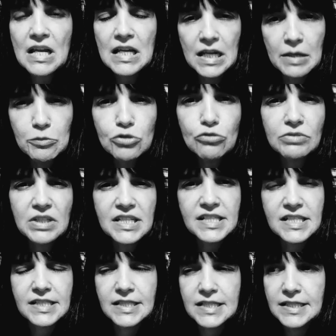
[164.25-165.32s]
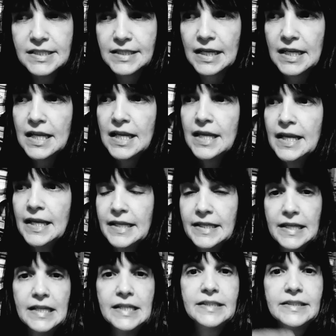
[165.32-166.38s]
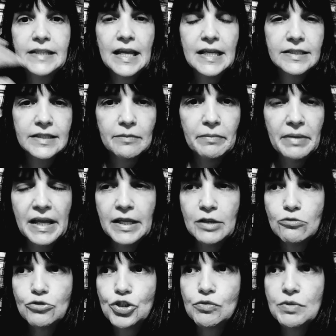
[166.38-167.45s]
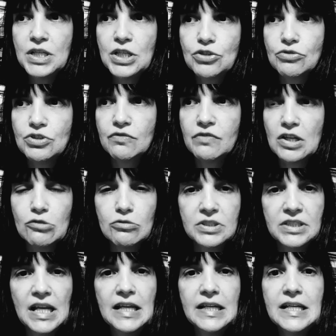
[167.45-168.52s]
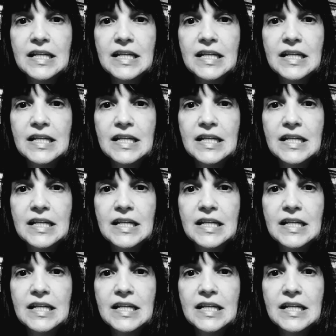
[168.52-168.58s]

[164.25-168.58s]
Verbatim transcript: ele é muito narcisista e ele tem também um juízo de valor dele,